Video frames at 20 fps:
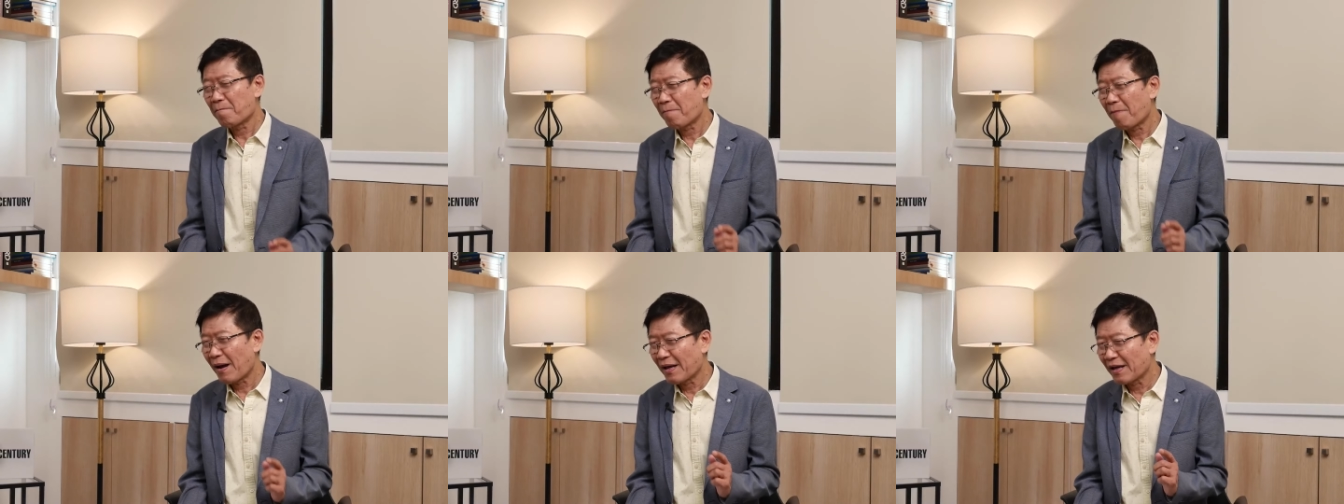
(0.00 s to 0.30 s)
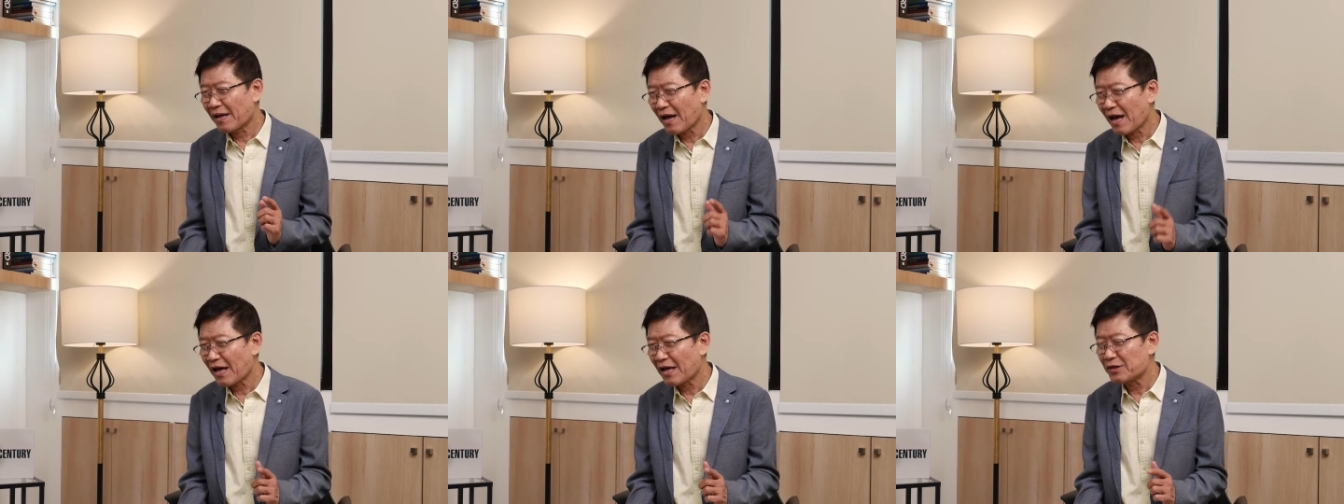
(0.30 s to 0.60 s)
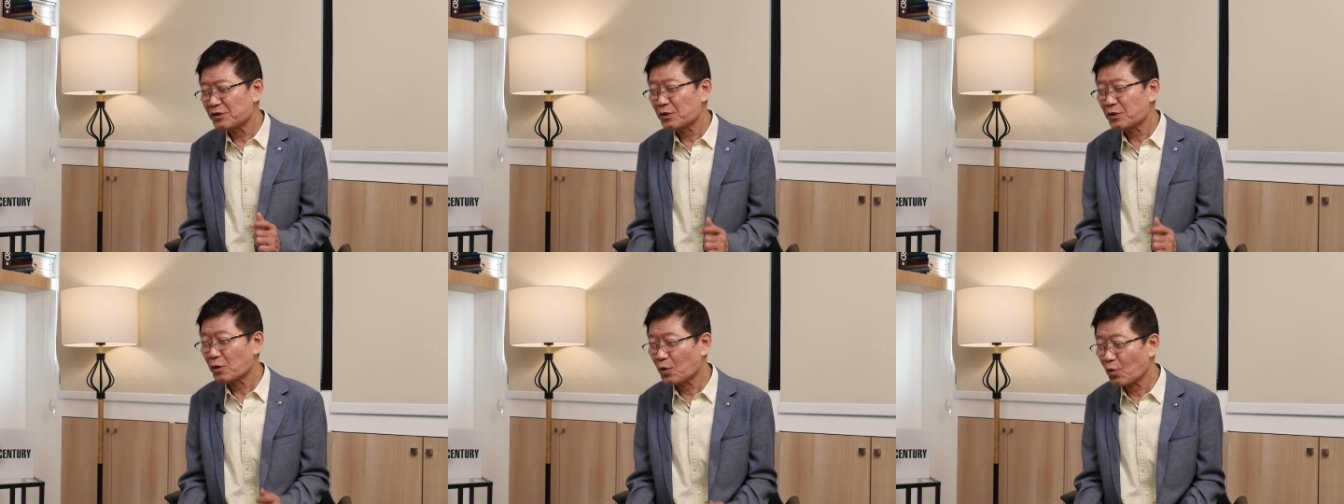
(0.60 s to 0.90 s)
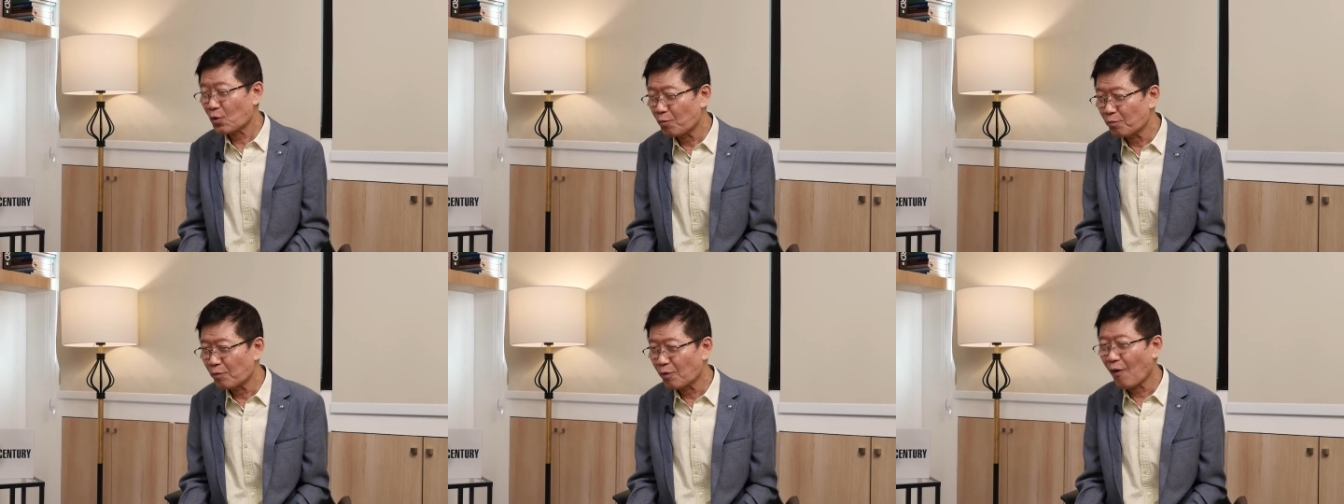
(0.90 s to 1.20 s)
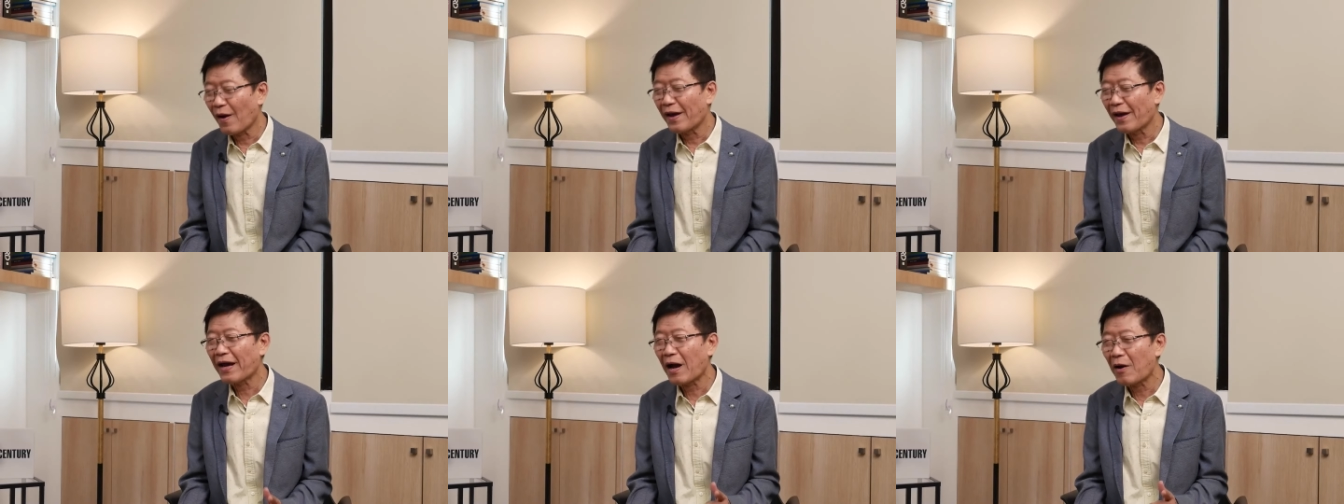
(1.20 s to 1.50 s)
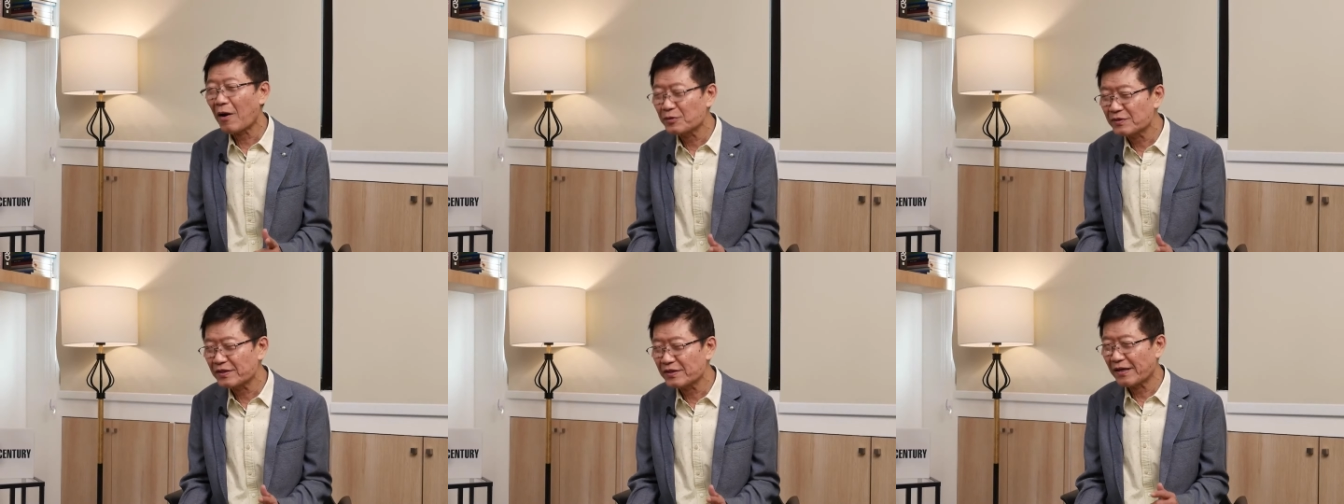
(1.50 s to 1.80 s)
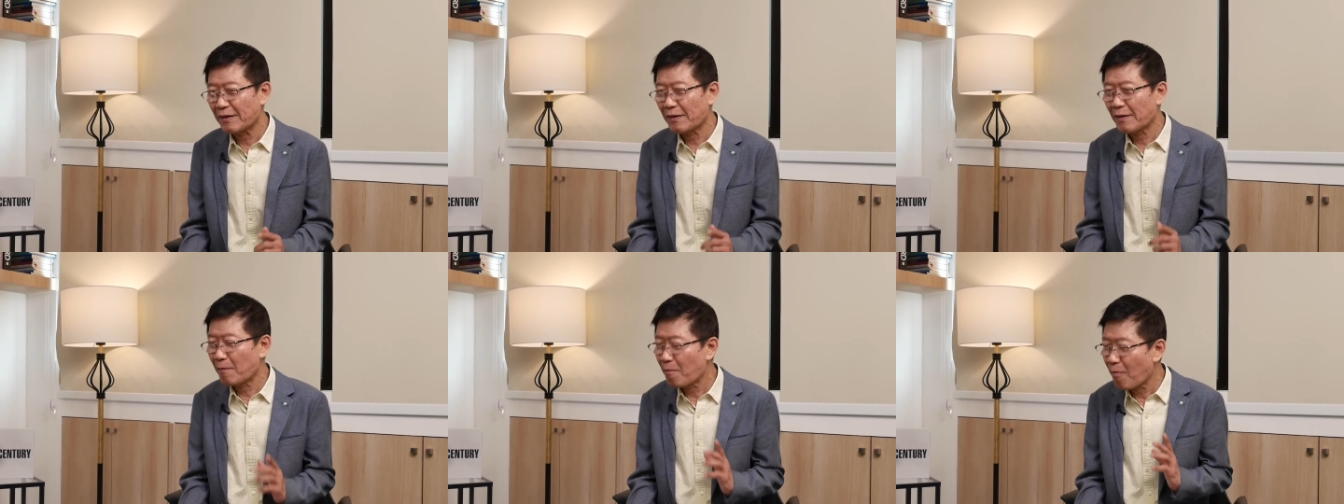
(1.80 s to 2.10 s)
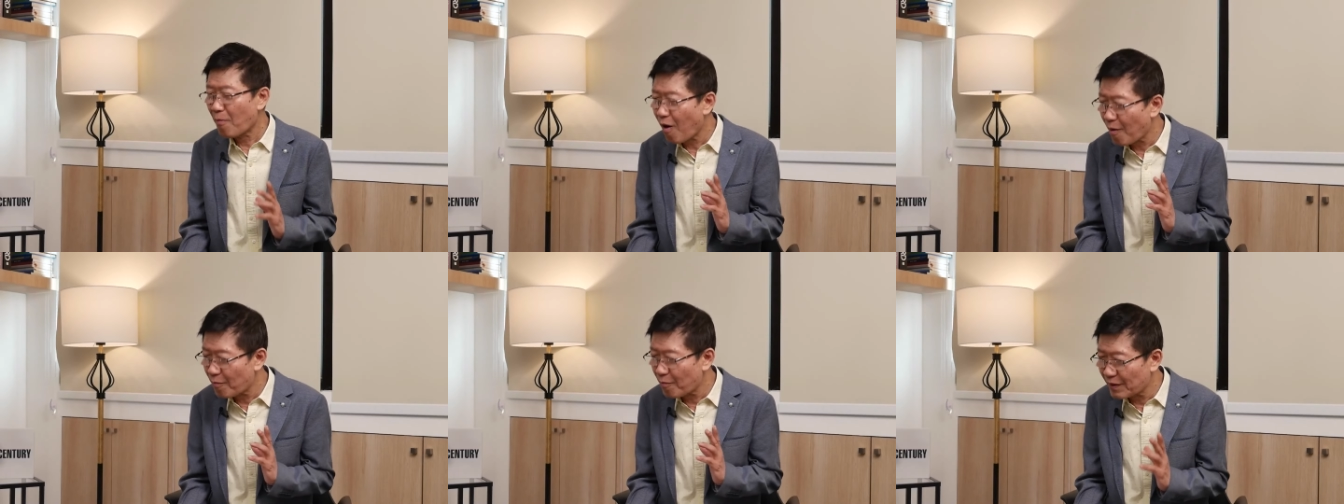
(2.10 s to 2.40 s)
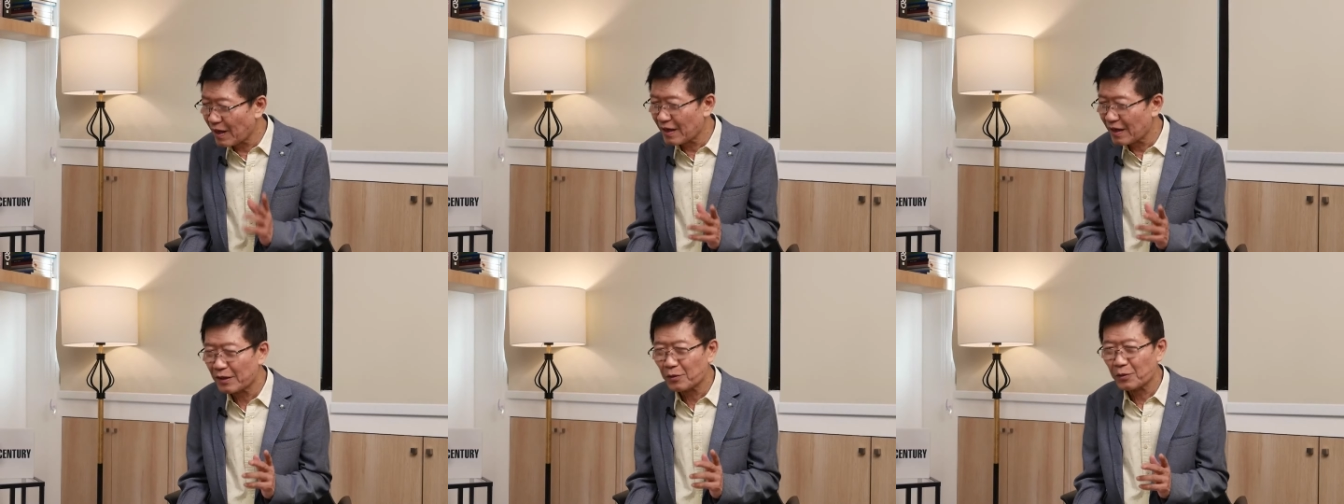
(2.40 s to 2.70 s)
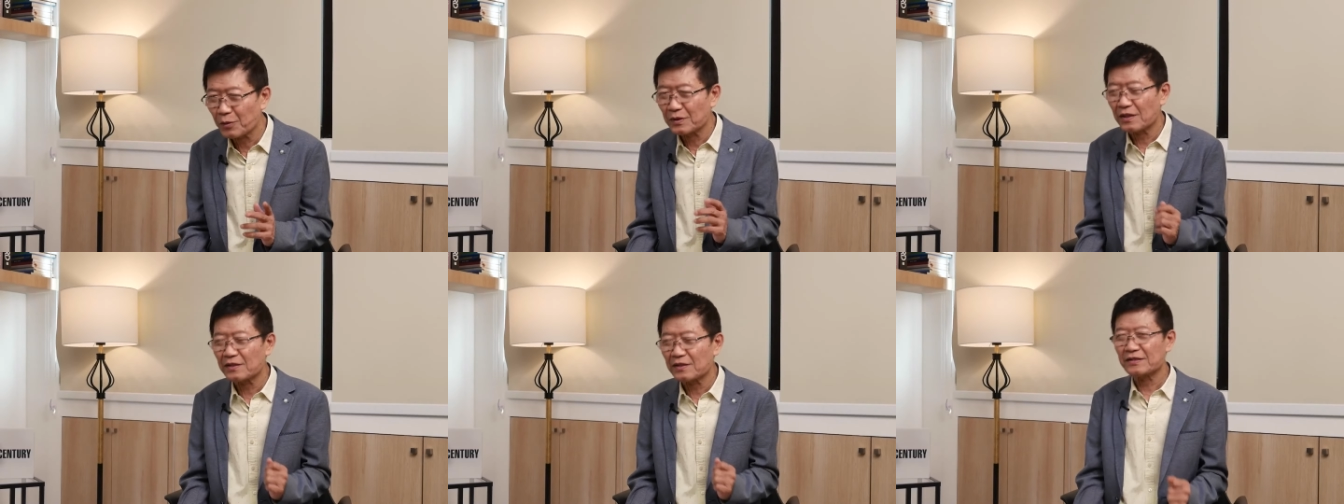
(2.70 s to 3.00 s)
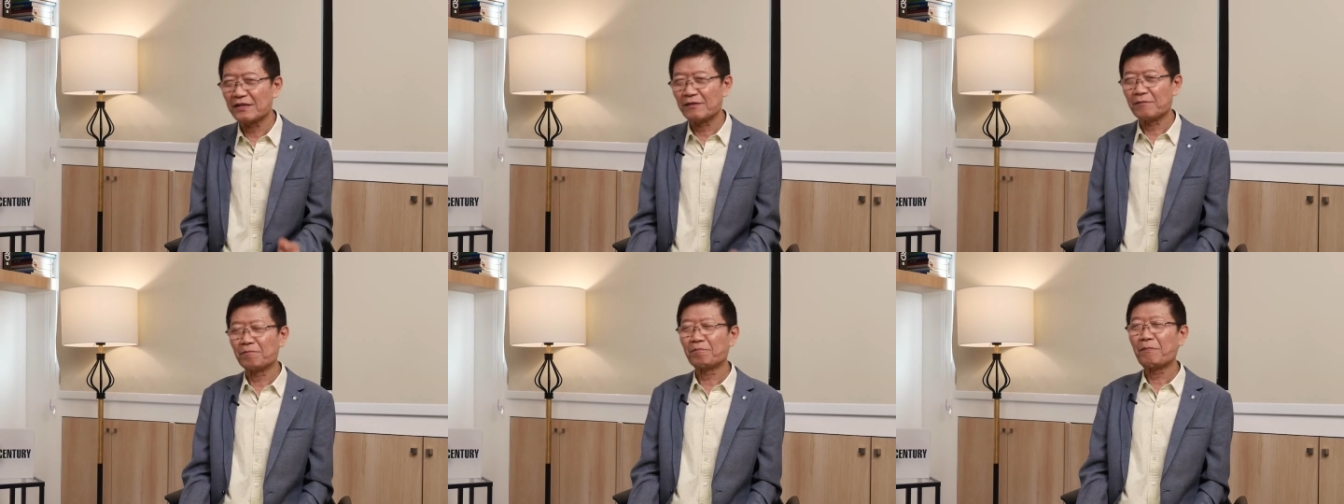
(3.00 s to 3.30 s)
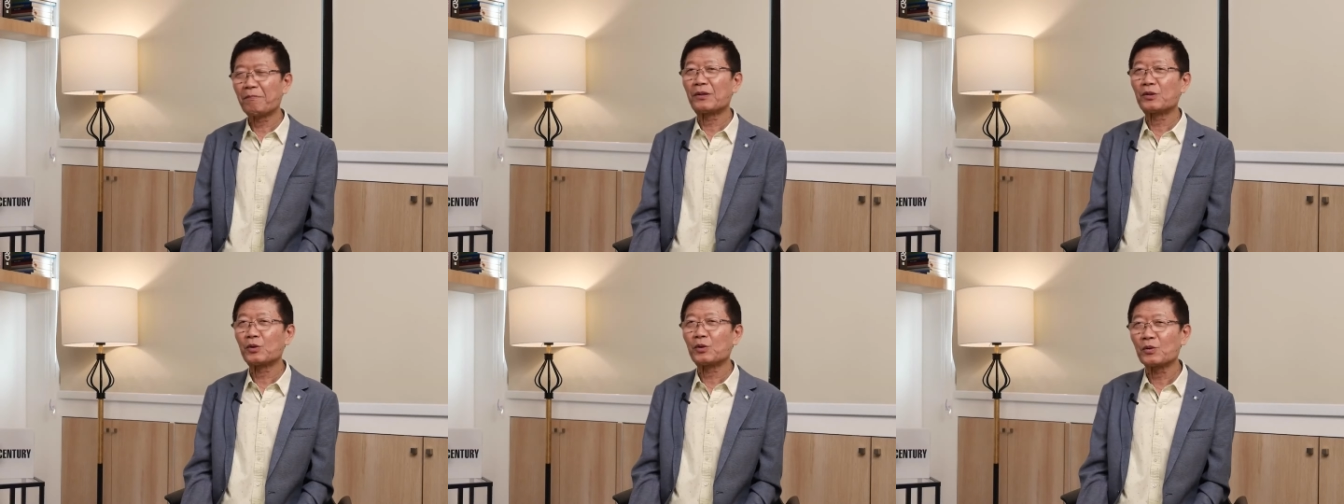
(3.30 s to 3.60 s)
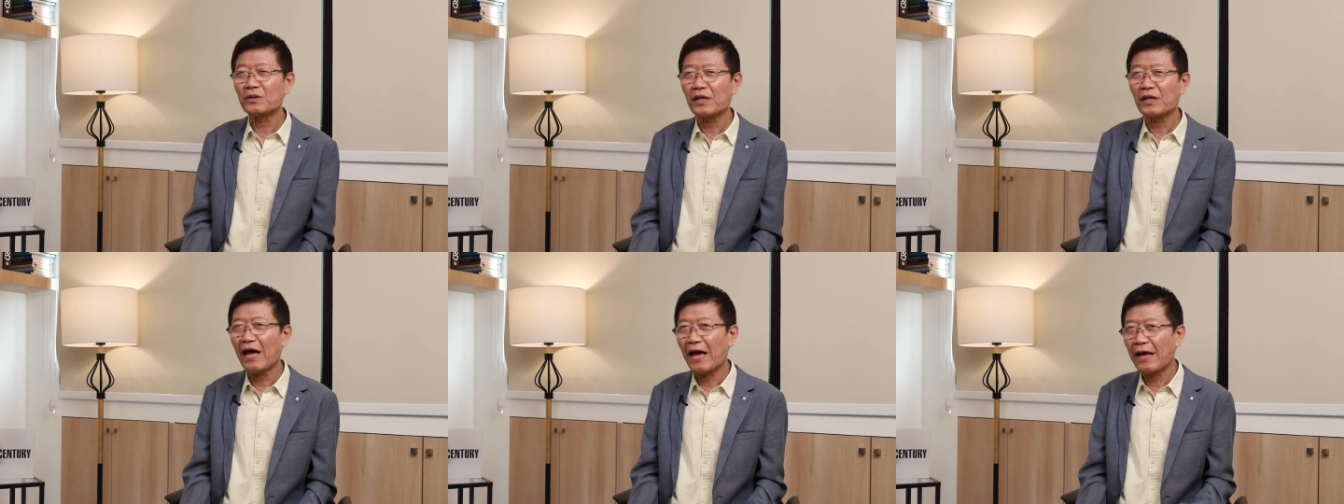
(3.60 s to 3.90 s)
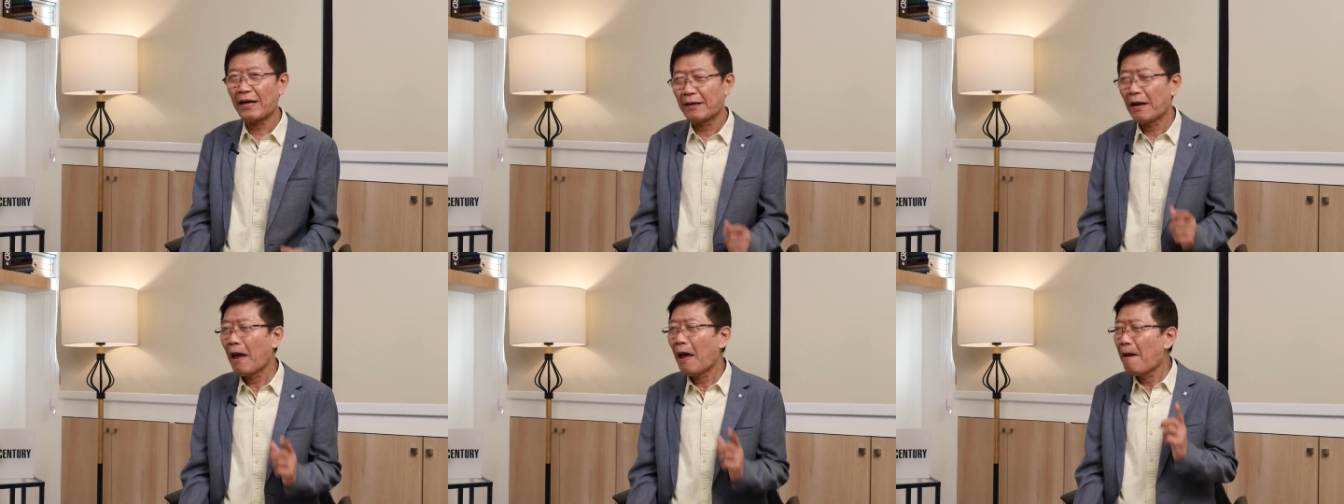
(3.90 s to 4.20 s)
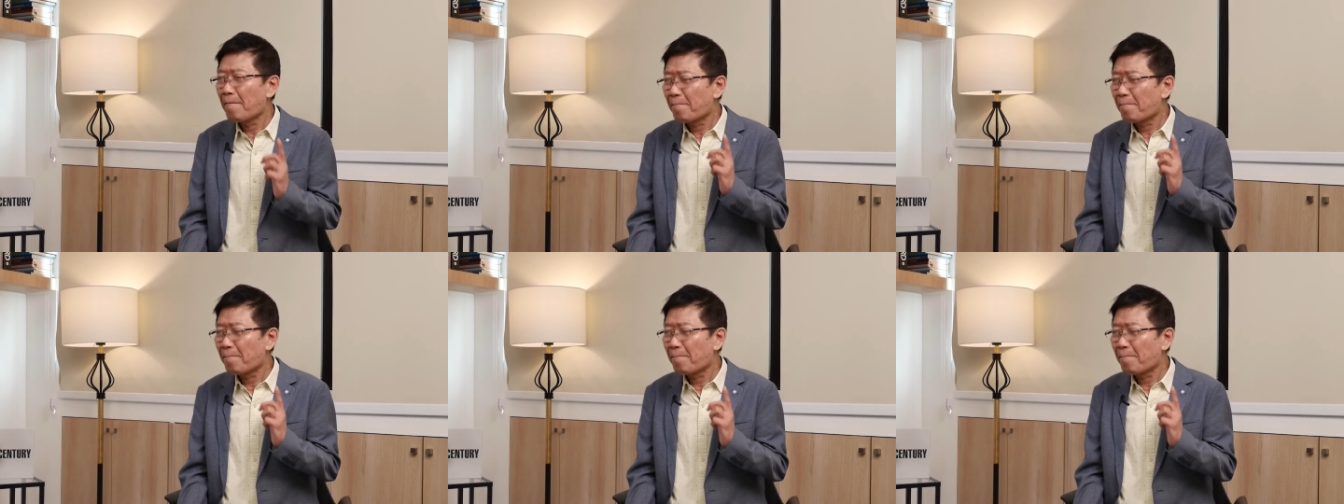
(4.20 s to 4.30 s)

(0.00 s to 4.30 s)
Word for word: ไป ให้ชนกลุ่มน้อย เขาเซ็น มอบหน้าให้คุณทักษิณเป็นเป็นตัวแทนแทน